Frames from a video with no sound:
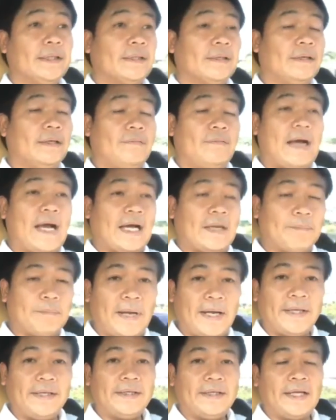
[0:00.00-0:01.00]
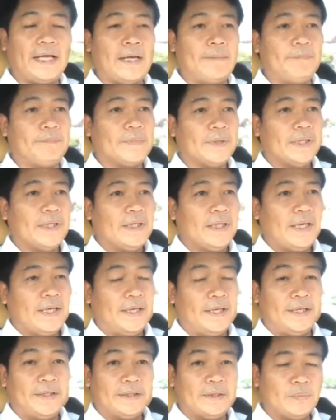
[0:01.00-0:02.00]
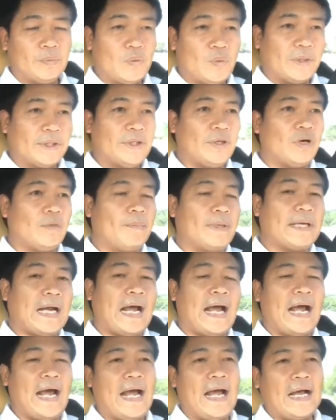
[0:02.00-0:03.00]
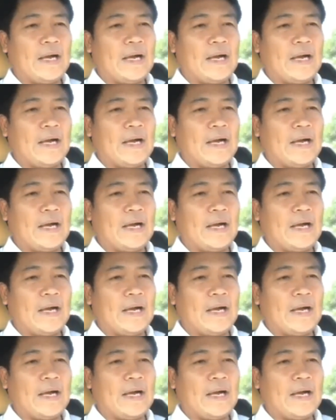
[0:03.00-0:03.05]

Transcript: ก็ว่ากันไปนะครับไอ้ตำรวจที่ออกมาด่า